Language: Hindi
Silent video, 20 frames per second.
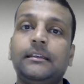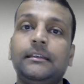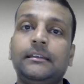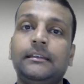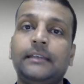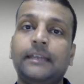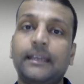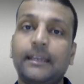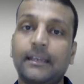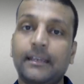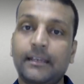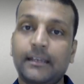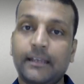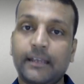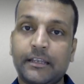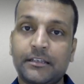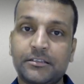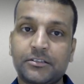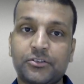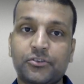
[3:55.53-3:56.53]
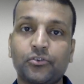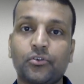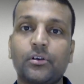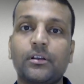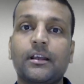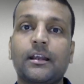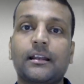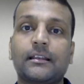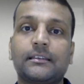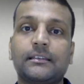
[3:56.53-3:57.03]
ये इंश्योर
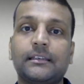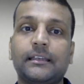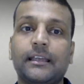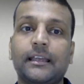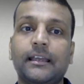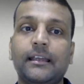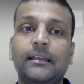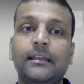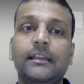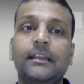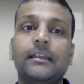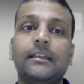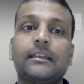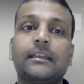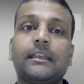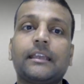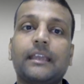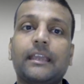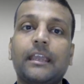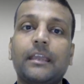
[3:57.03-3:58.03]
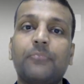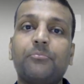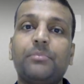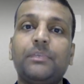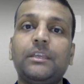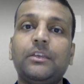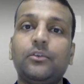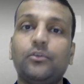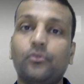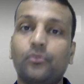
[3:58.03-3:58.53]
करती है कि केपी
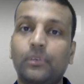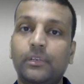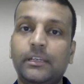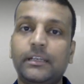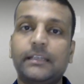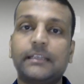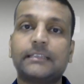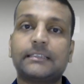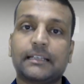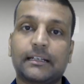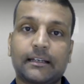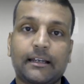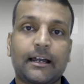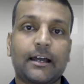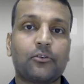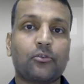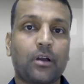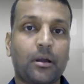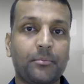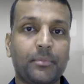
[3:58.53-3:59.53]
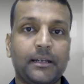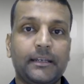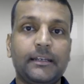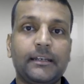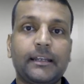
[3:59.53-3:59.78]
ओली की सरकार वहाँ बनी